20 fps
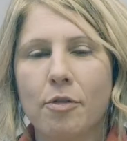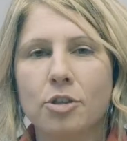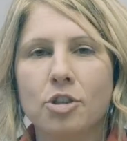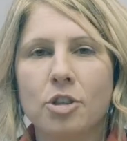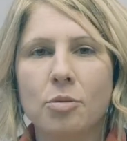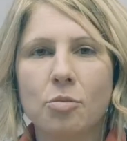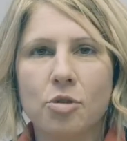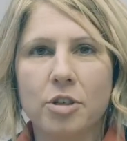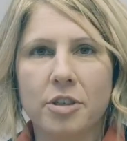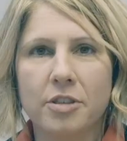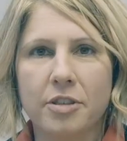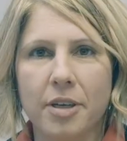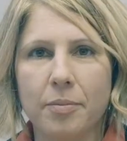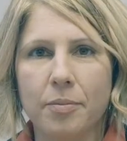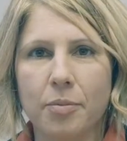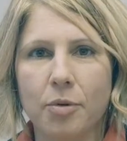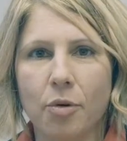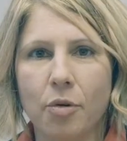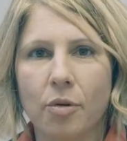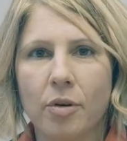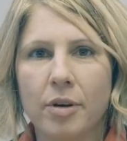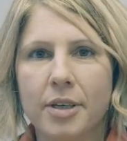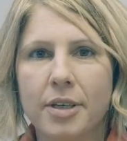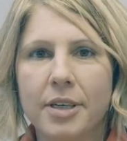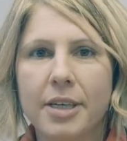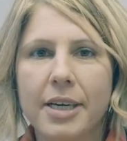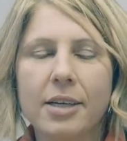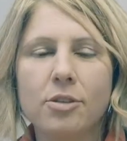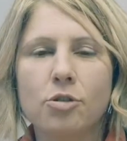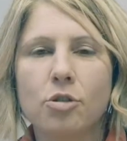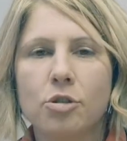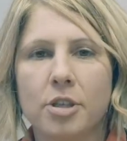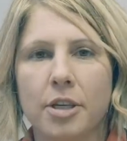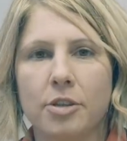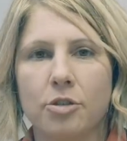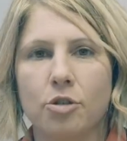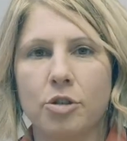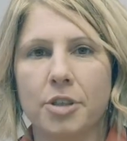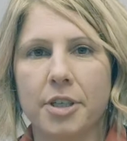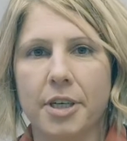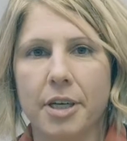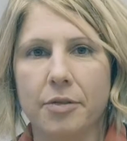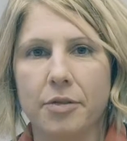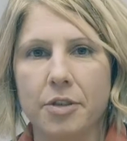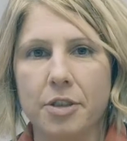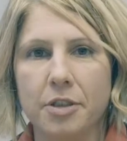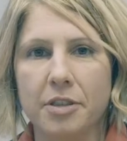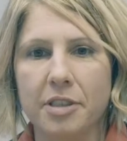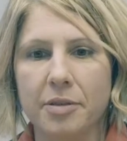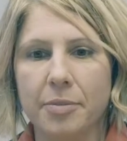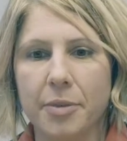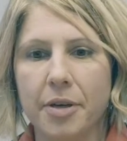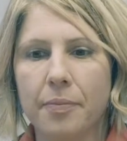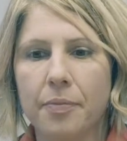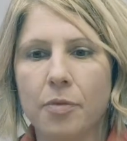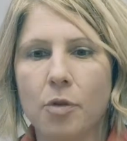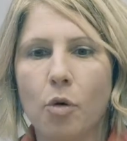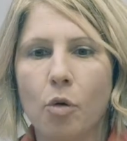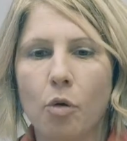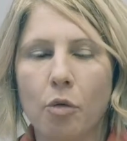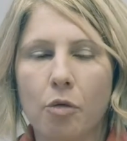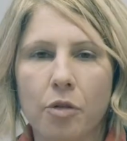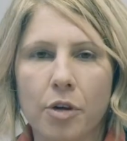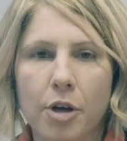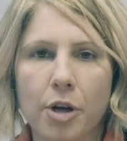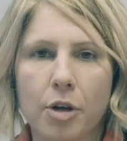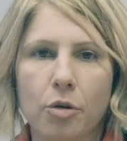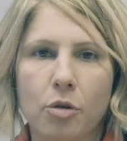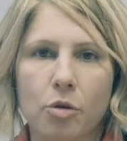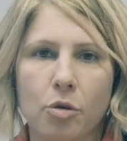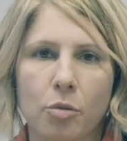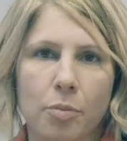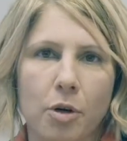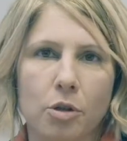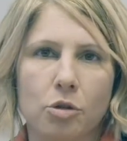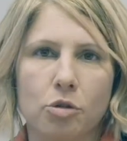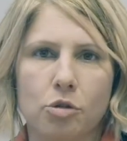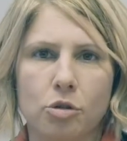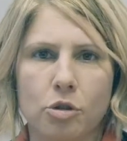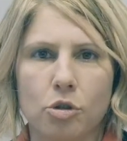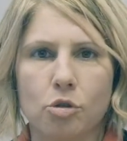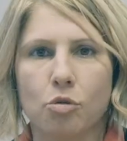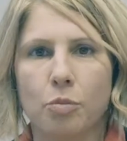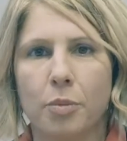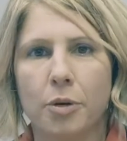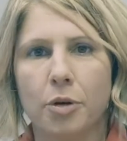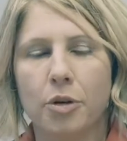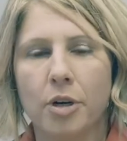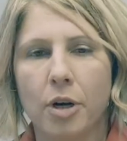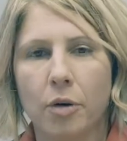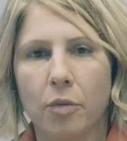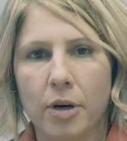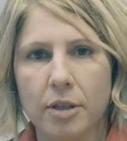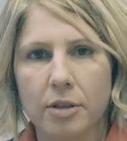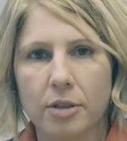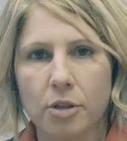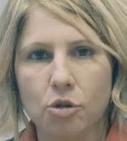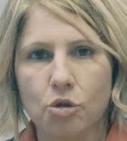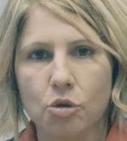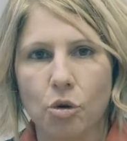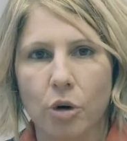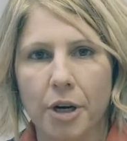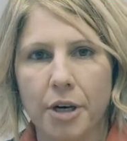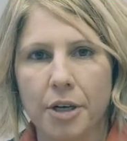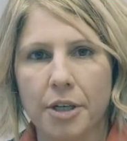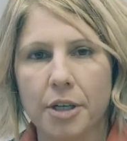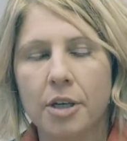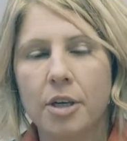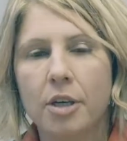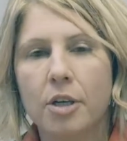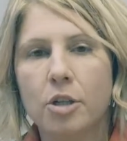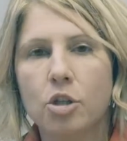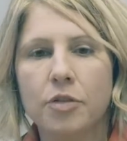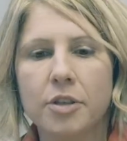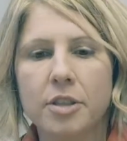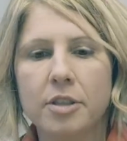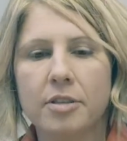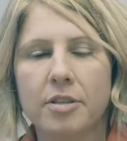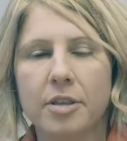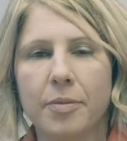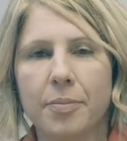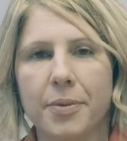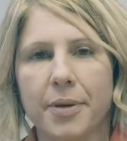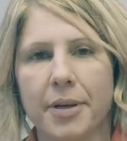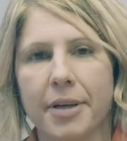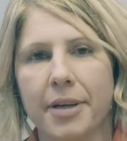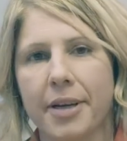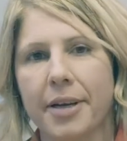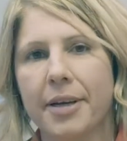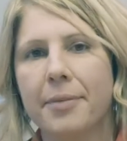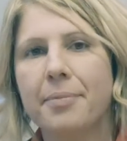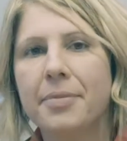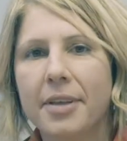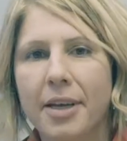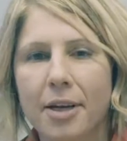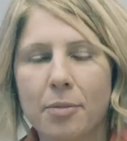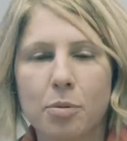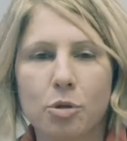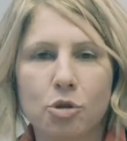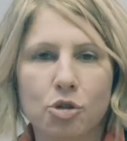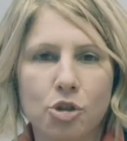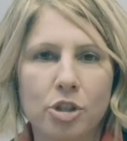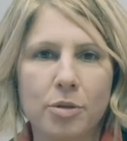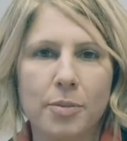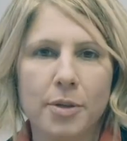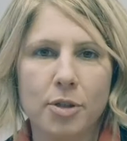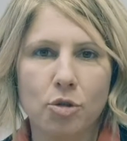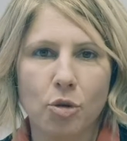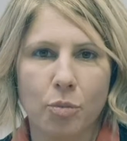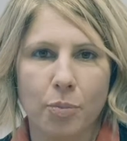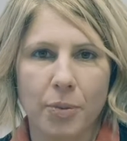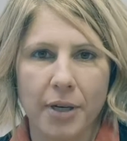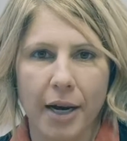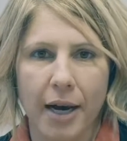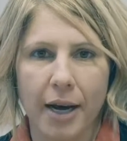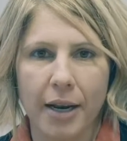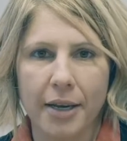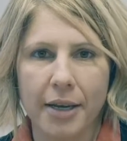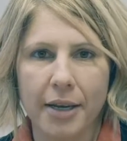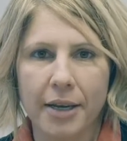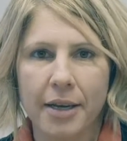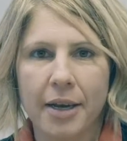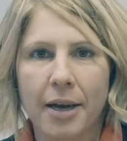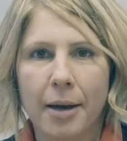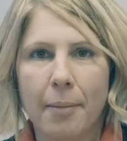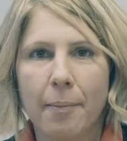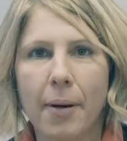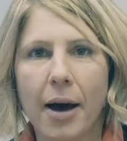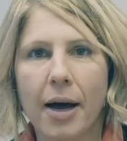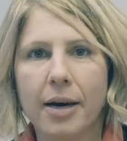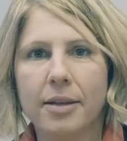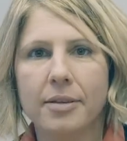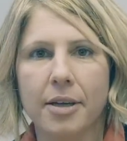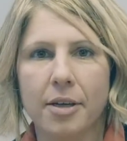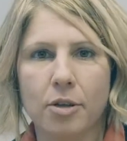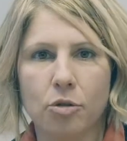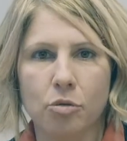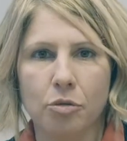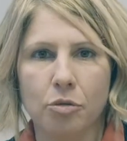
Facciamo un esempio, in caso di lesioni gravissime, ovvero con prognosi superiore a 40 giorni, dovete sapere che il procedimento penale parte